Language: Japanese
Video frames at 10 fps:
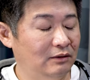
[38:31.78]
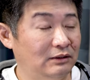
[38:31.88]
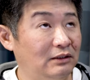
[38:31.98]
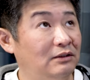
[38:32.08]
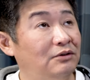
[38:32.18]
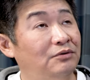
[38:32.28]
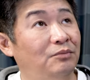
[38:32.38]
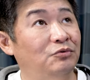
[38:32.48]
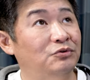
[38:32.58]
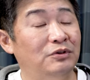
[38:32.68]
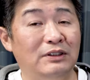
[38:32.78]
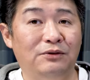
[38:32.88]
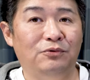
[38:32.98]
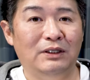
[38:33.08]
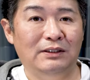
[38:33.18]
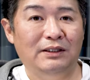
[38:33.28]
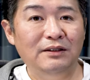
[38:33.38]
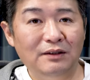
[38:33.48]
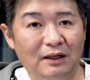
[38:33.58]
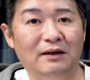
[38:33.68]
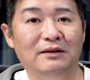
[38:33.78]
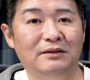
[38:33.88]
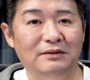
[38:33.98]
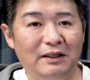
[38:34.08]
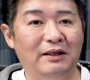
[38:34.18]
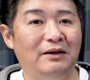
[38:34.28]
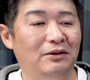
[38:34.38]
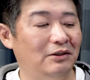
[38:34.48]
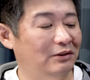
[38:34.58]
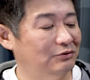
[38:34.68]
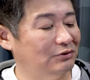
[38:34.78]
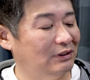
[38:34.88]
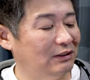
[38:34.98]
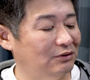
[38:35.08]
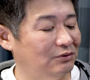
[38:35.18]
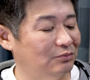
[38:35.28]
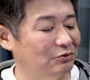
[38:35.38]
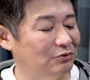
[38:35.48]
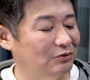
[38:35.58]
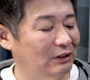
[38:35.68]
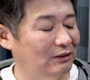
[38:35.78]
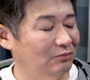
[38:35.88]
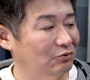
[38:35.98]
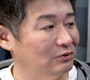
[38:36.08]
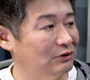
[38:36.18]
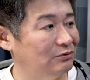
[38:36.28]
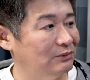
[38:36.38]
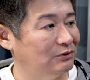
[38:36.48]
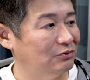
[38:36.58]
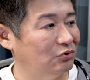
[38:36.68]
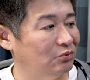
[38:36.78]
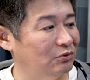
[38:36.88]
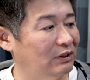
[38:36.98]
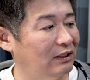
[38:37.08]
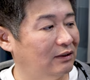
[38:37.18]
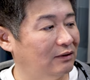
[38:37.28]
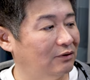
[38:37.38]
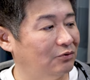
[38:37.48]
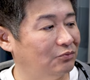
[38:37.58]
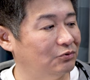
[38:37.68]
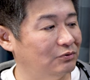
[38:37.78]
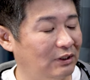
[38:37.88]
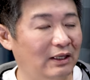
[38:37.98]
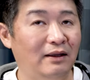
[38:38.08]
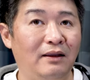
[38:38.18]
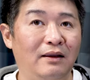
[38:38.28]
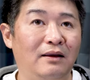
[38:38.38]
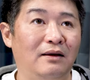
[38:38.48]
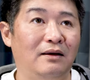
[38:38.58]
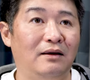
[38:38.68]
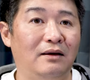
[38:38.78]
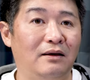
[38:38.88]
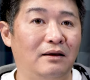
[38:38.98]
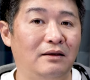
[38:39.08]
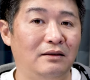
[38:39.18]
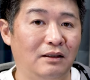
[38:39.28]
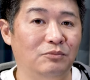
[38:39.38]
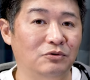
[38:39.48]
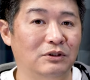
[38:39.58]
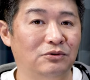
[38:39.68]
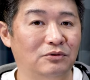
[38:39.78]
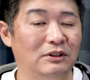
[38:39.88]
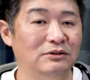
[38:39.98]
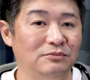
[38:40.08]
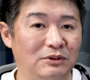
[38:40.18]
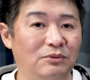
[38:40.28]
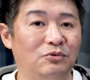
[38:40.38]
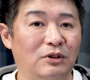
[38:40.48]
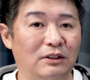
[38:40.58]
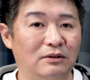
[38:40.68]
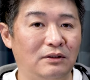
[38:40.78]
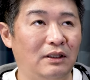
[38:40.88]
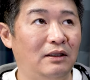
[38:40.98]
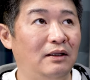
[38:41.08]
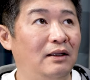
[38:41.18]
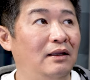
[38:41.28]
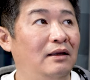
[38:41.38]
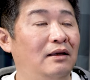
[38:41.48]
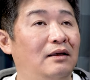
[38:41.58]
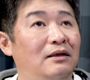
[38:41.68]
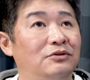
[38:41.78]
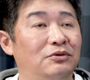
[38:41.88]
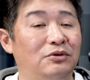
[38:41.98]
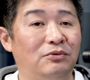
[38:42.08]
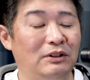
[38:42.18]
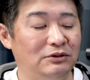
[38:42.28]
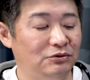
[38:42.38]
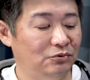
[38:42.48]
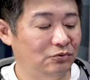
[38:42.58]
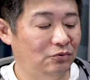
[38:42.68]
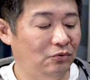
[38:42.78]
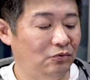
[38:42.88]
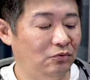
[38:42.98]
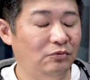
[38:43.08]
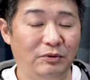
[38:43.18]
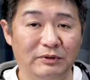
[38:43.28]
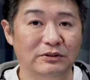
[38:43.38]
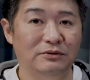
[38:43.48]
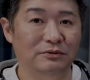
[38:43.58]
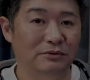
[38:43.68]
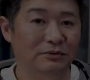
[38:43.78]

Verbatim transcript: さっきっていうかもうそれで終わりでいいか。ね、えー、追加って言ってもそんなにもう説明することもないかなと思うんで、えー、一回僕が撮ったやつ見てもらって、えー、それで終わりにしようと思います。